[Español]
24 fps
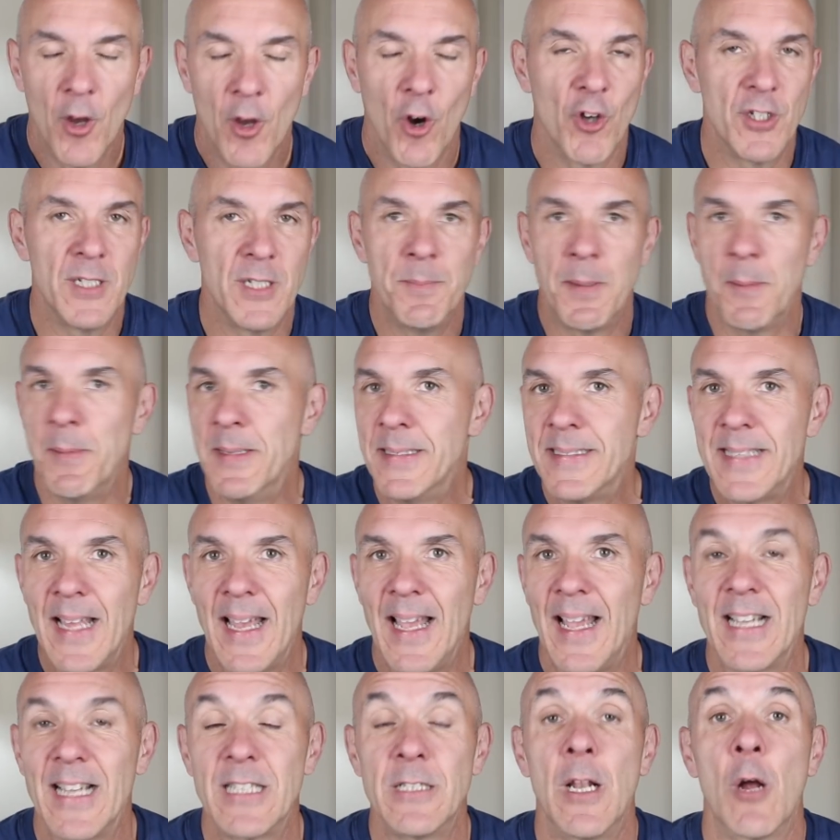o
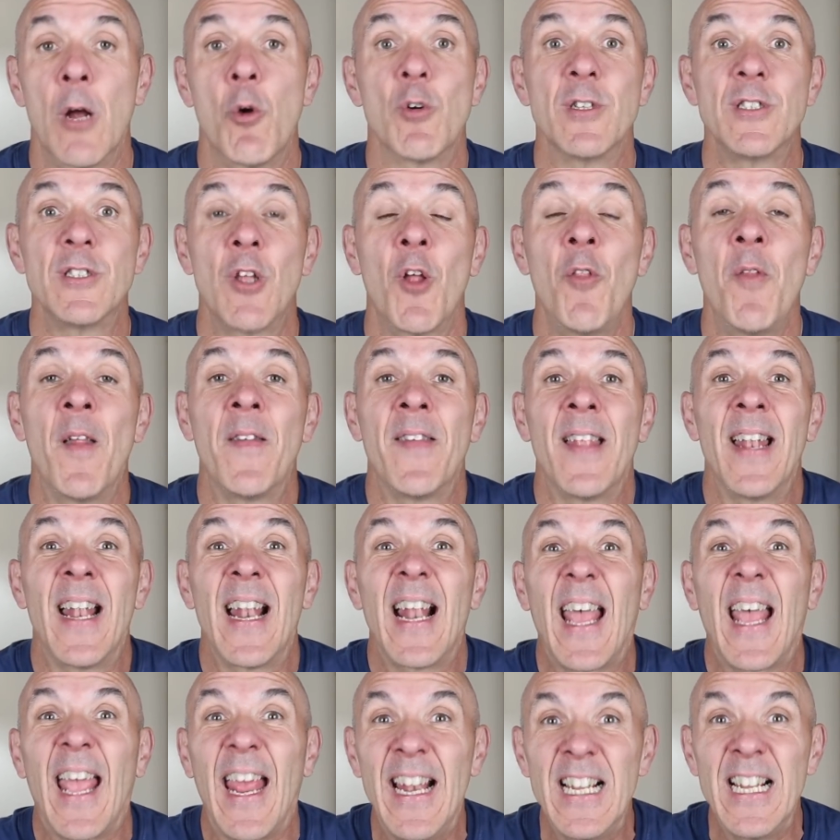simplemente es una cuestión de tener
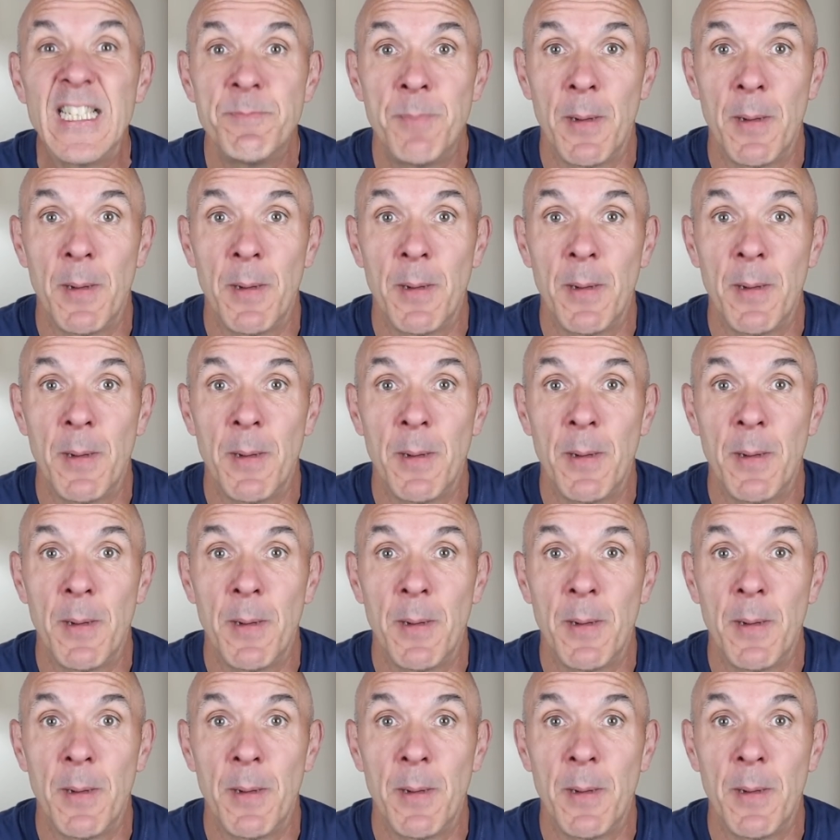genes